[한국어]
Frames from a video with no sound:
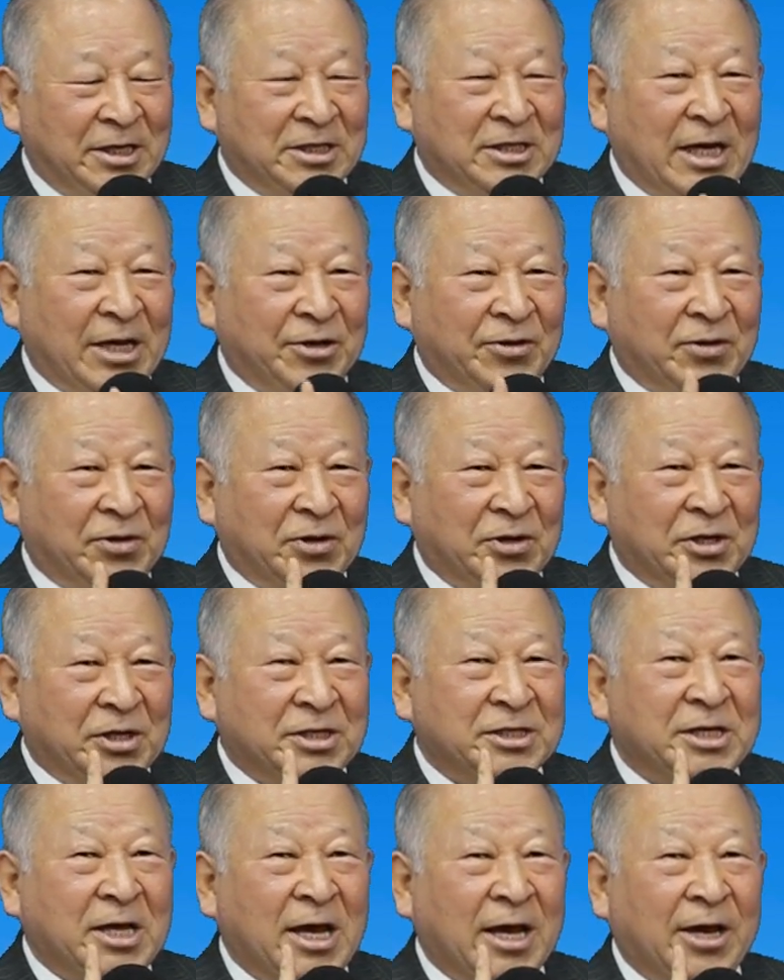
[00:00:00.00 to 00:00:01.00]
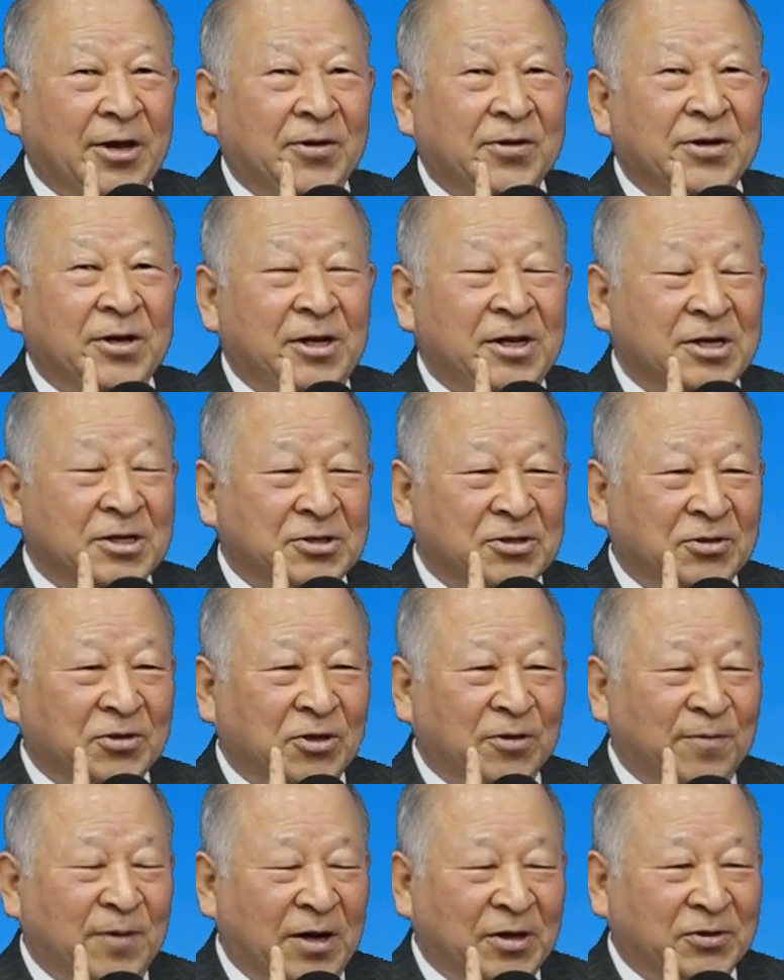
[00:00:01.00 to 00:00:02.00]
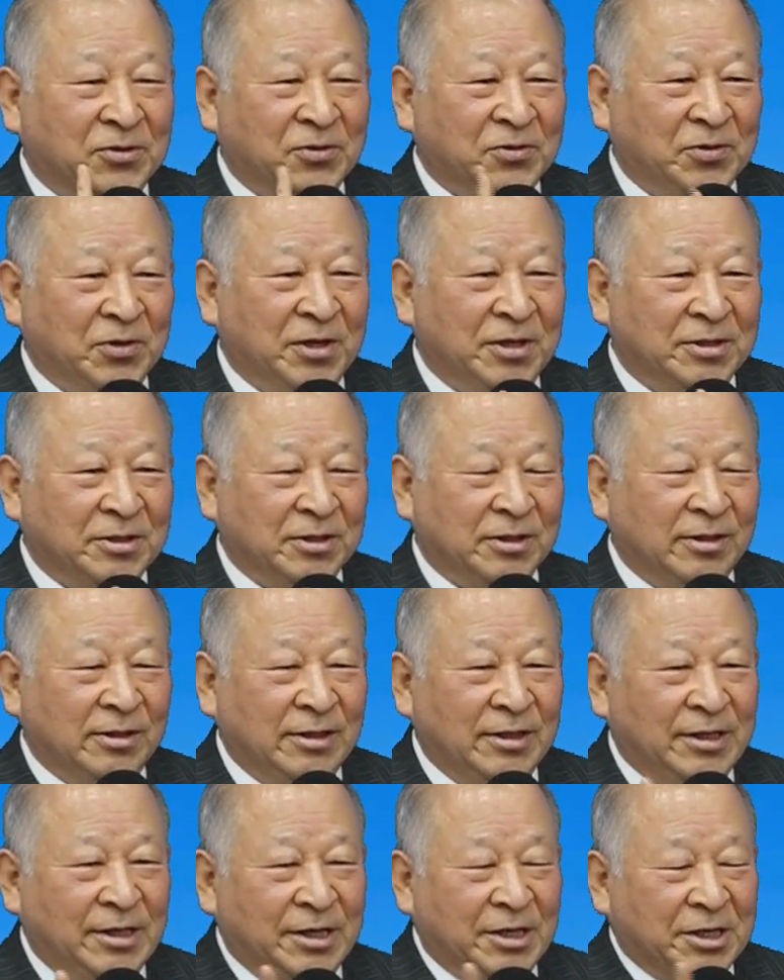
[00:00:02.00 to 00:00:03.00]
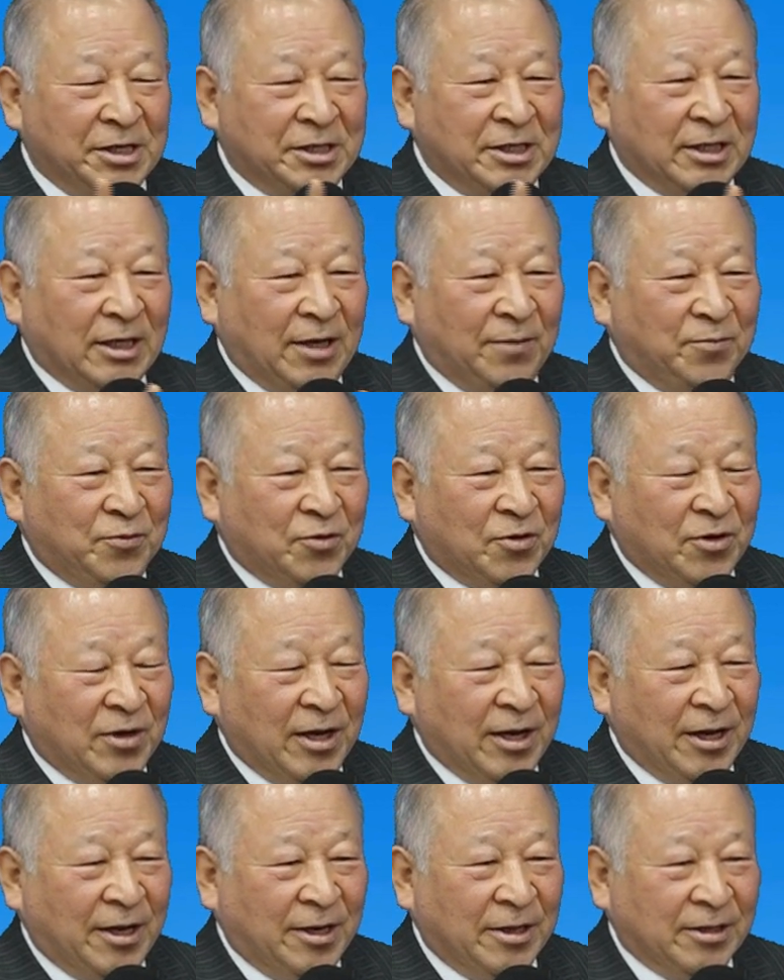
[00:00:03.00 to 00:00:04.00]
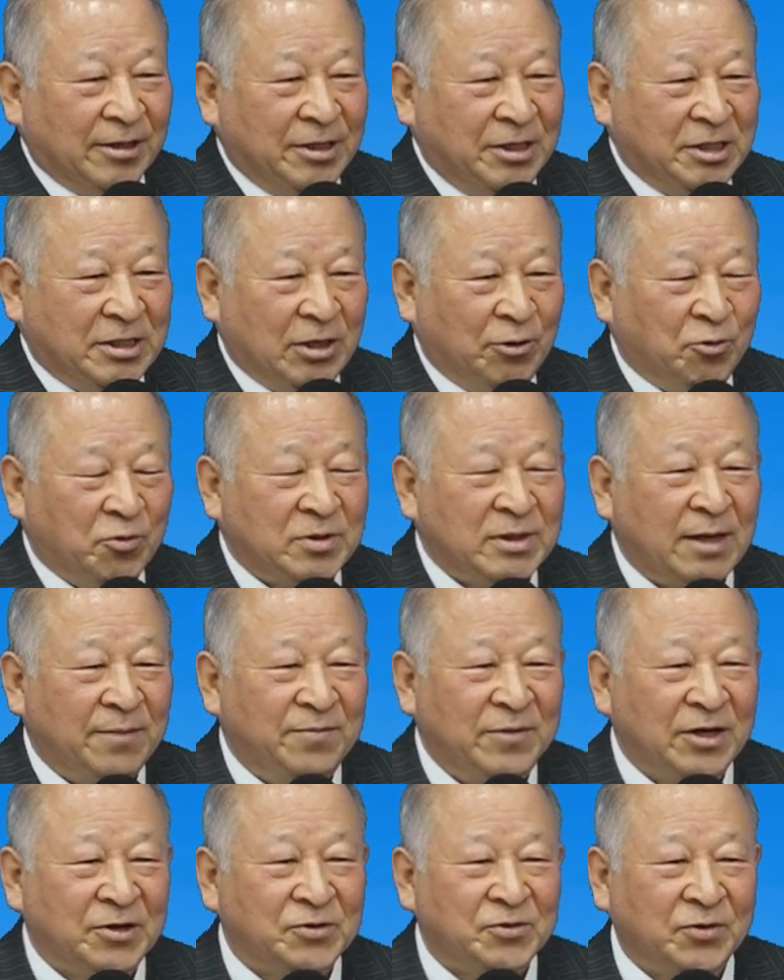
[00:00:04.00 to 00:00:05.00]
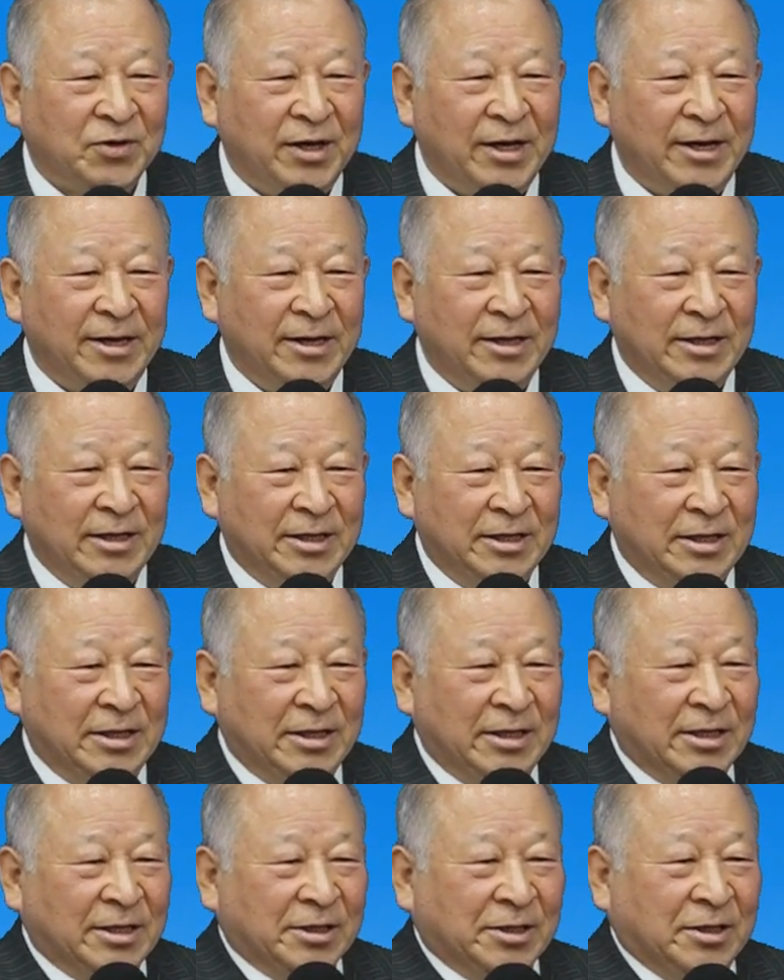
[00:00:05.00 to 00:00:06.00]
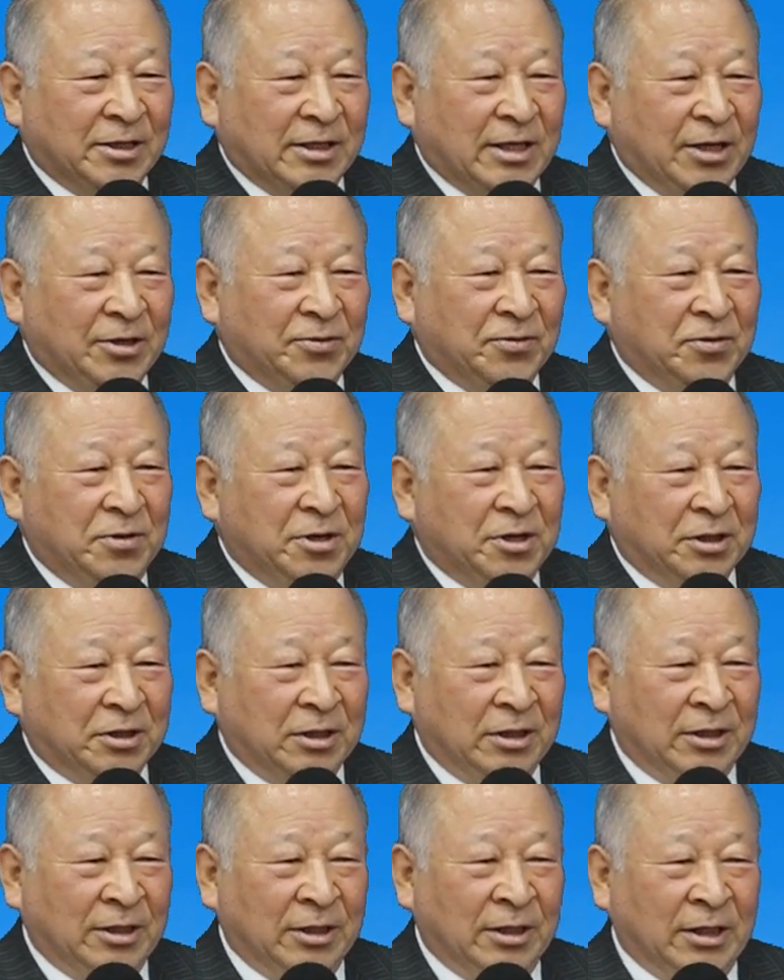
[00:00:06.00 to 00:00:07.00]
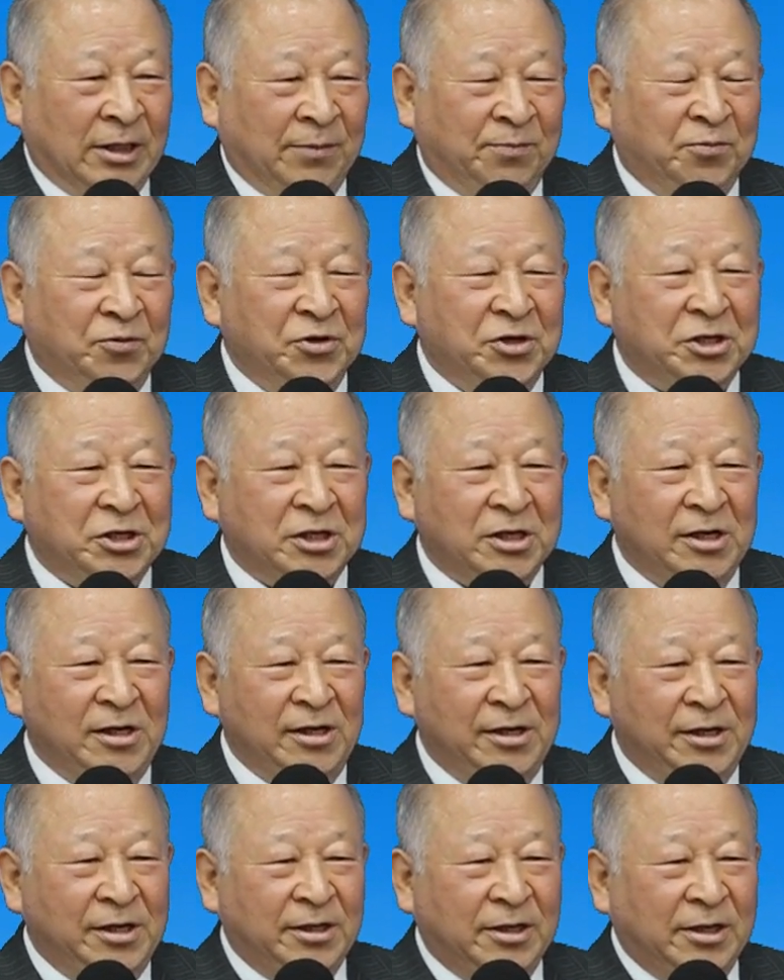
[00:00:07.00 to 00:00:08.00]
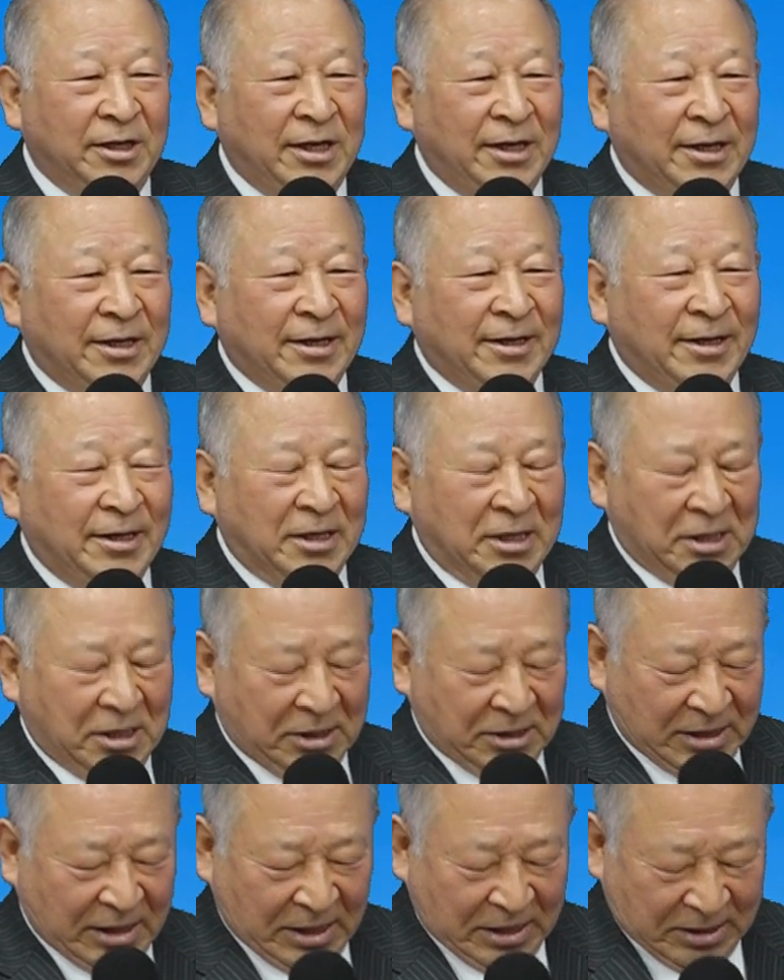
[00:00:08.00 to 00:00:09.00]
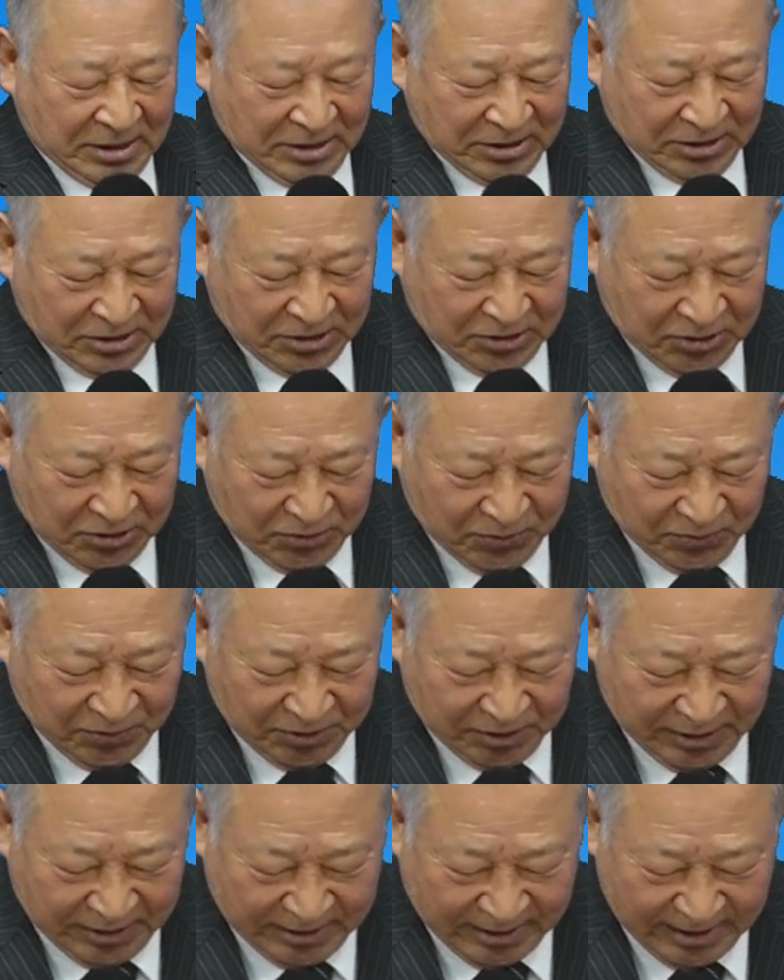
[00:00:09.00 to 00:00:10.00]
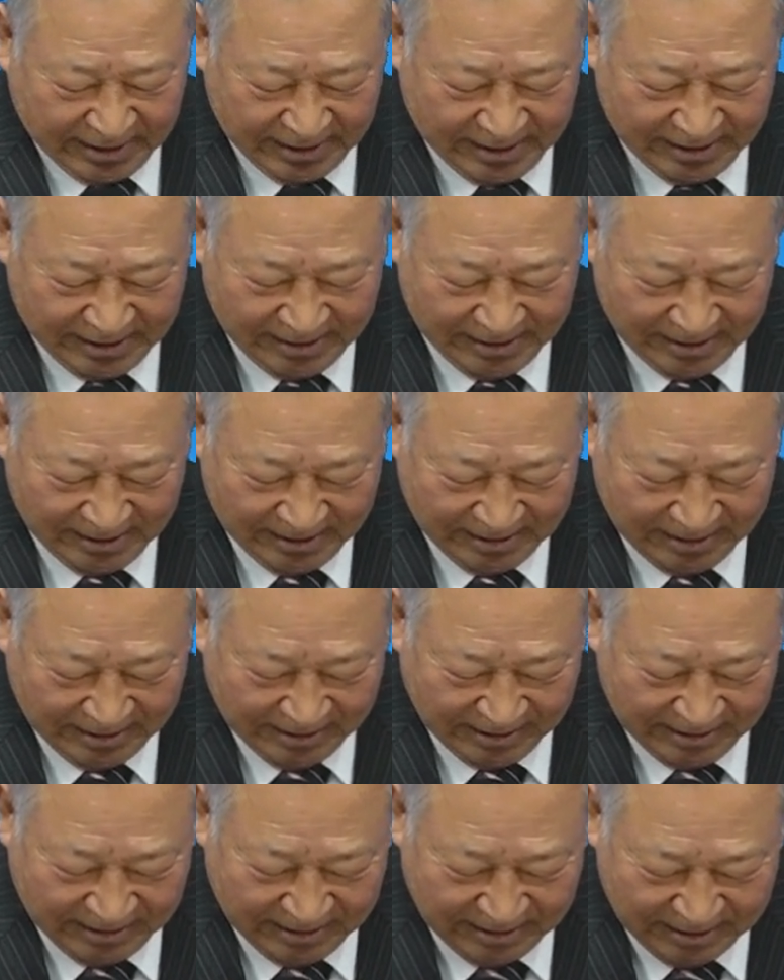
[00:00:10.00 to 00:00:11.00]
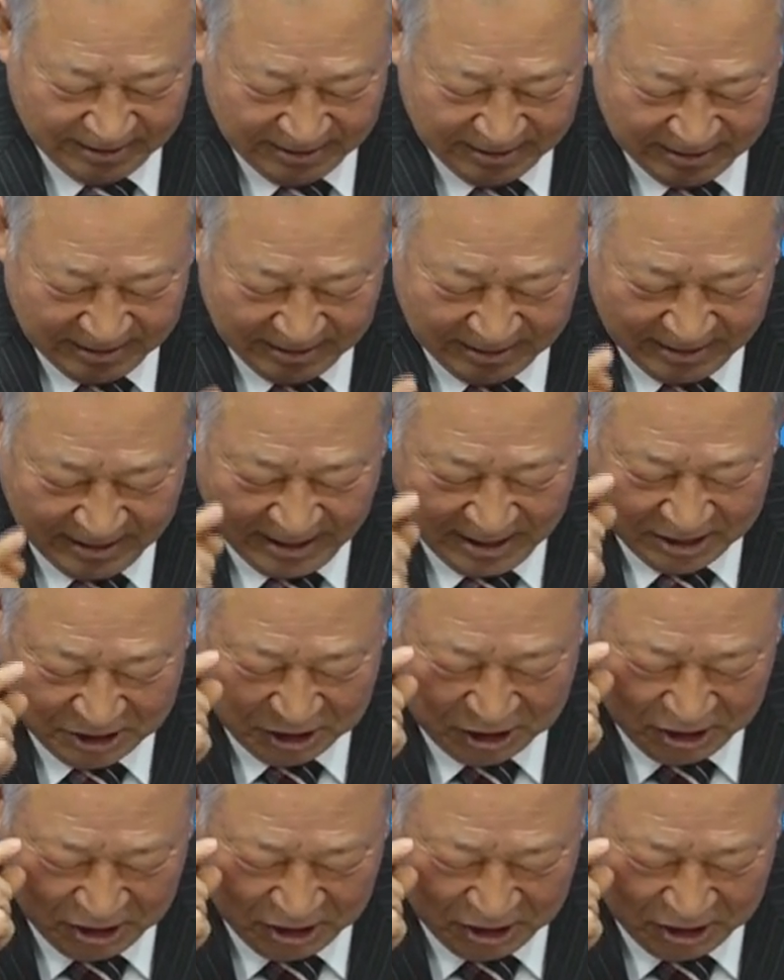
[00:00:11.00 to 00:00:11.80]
자유 세계로 열린 선교 방송을 통해서 제가 풀어나가는 그 이사구 3장 속에 그렇게 아주 깊은 진리들이 자 숨어져 있다. 내